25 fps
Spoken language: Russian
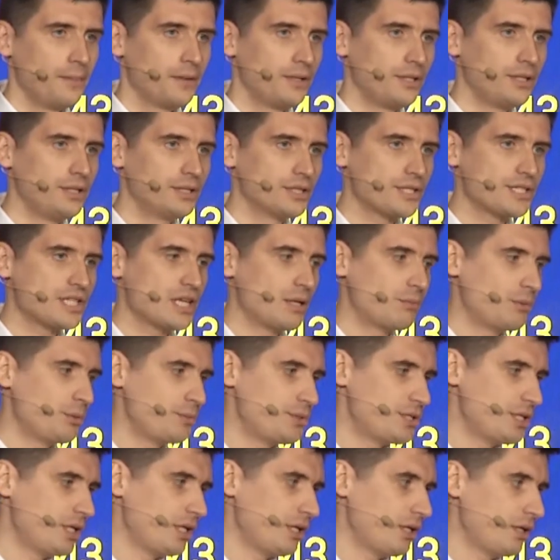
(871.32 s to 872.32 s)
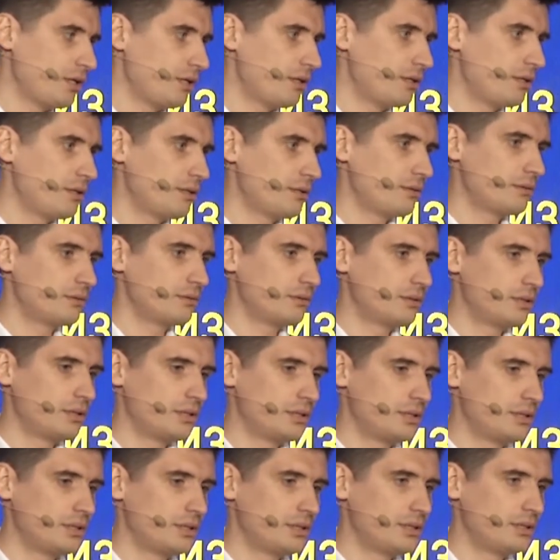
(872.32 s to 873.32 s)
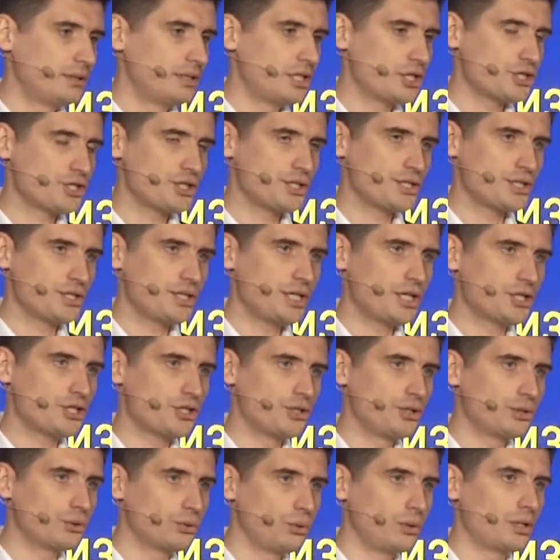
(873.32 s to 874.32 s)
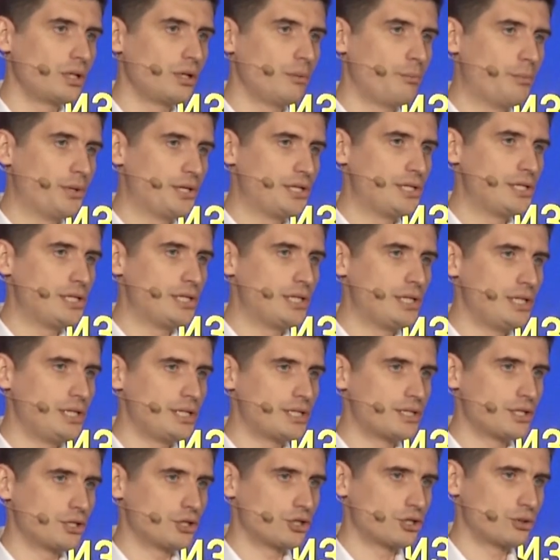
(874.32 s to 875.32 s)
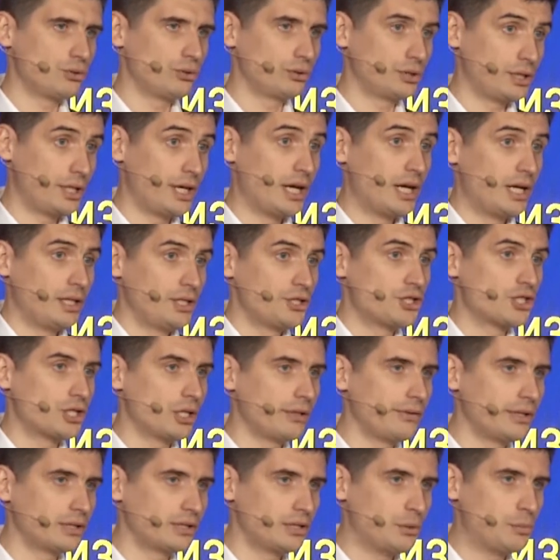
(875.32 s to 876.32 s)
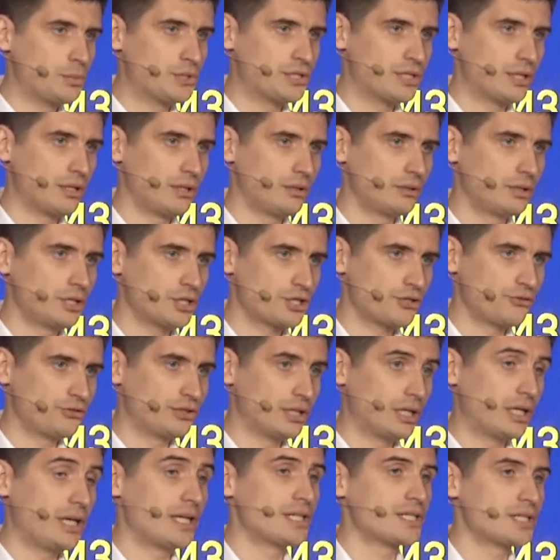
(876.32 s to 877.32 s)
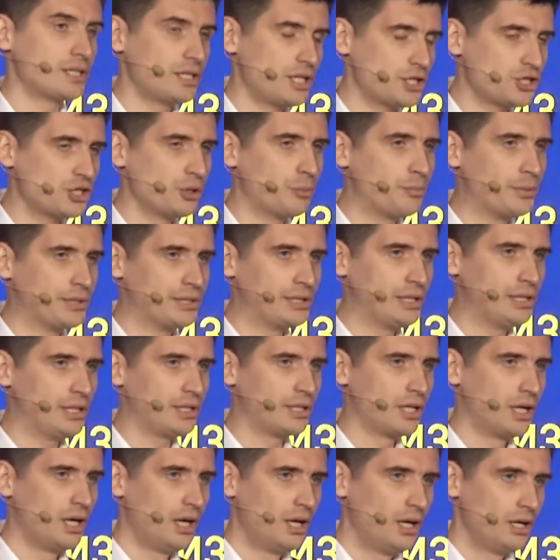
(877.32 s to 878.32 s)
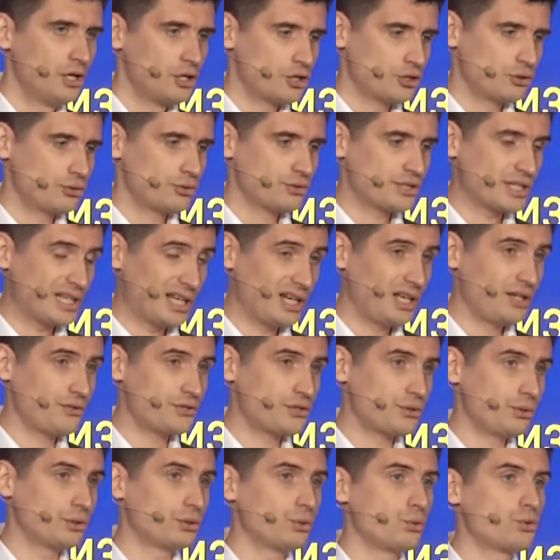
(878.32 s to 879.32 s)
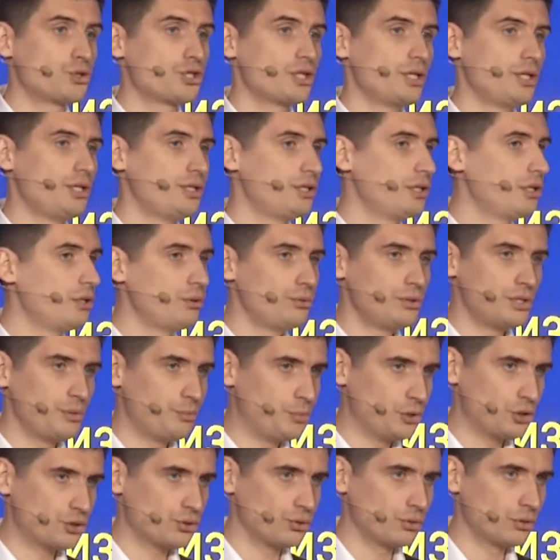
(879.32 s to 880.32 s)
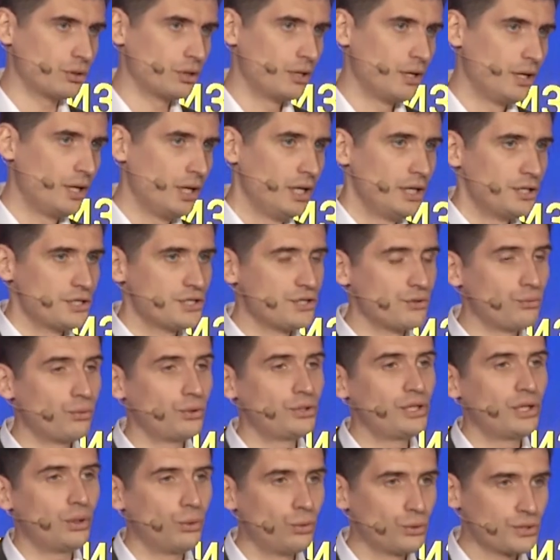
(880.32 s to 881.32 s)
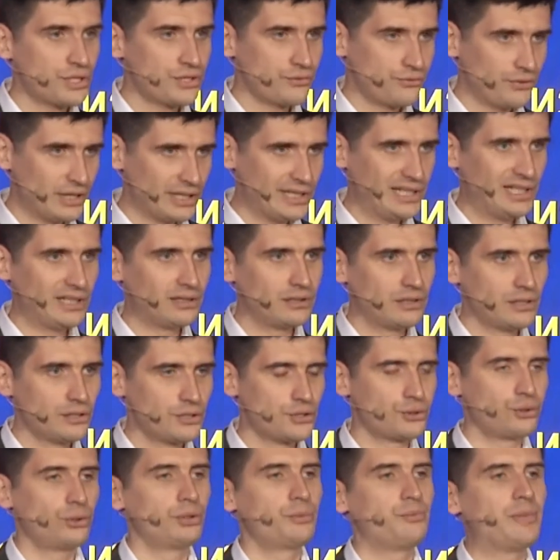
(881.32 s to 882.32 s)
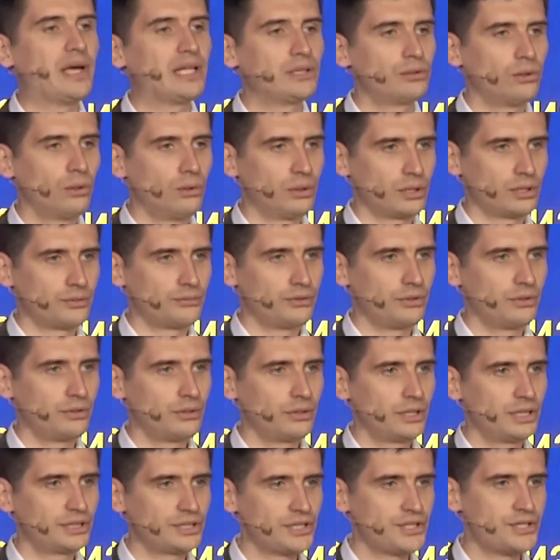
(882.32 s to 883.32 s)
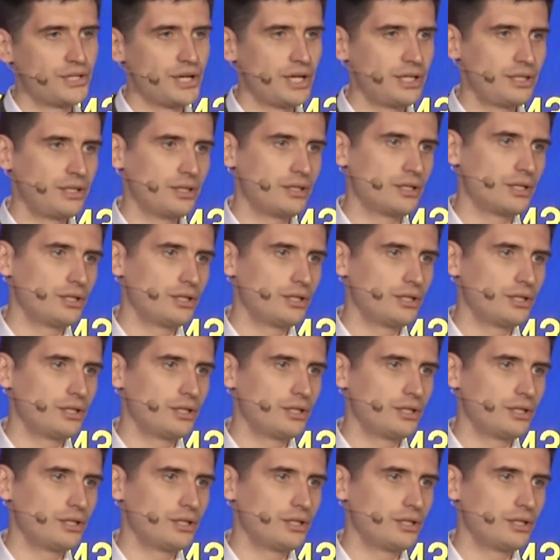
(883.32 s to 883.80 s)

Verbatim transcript: И на самом деле э, наша задача не только определить, что это реальный человек написал, наша вторая задача определить, что, скорее всего, это уже и не люди пишут. Сегодня отзыв один стоит 5 долларов. Это средняя